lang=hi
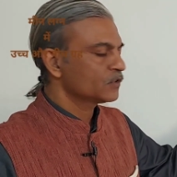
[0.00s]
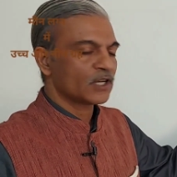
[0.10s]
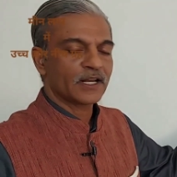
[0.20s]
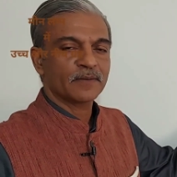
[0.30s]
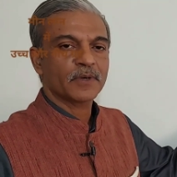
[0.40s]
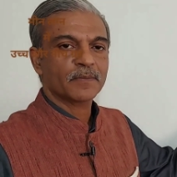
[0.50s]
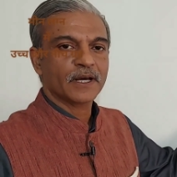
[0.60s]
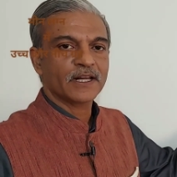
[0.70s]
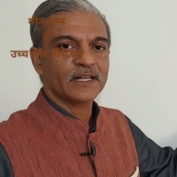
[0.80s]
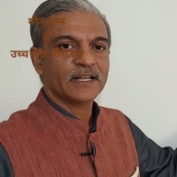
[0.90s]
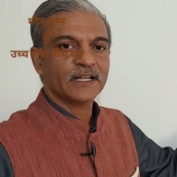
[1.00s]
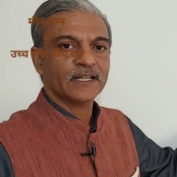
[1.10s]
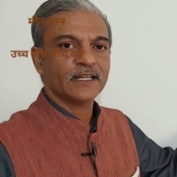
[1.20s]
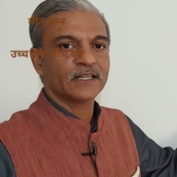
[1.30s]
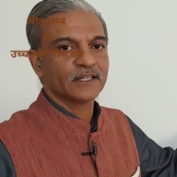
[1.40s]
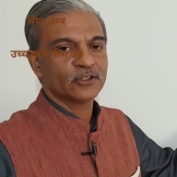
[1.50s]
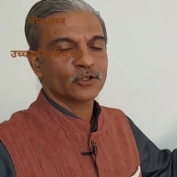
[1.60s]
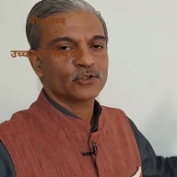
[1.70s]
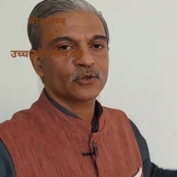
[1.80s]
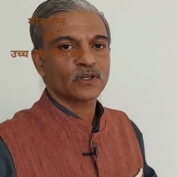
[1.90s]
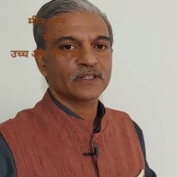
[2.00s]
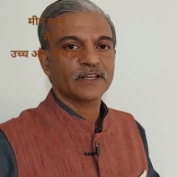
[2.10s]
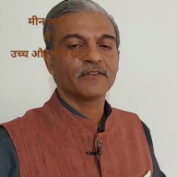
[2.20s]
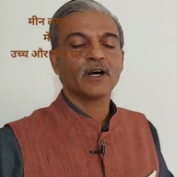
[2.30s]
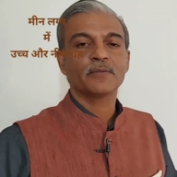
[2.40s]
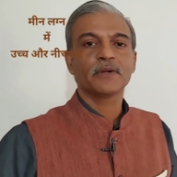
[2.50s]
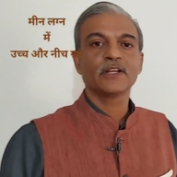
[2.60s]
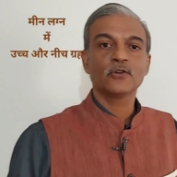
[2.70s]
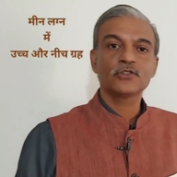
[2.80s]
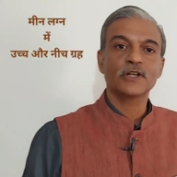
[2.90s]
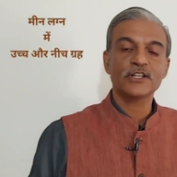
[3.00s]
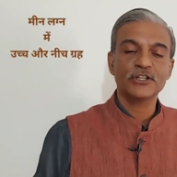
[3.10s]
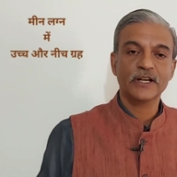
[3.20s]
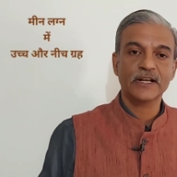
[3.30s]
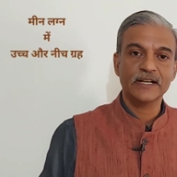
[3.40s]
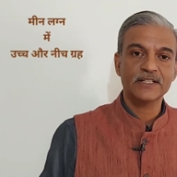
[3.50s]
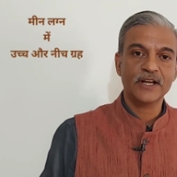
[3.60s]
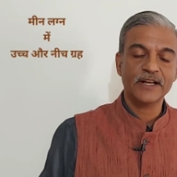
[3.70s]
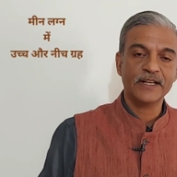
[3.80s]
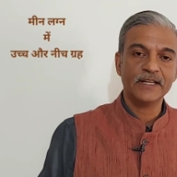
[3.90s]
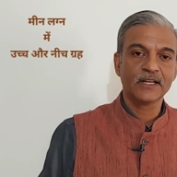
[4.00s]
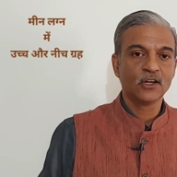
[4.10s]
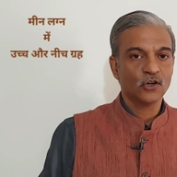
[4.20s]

जहाँ नंबर बारह लिखा है तो शुक्रदेव अपनी उच्च राशि के कहे जाएंगे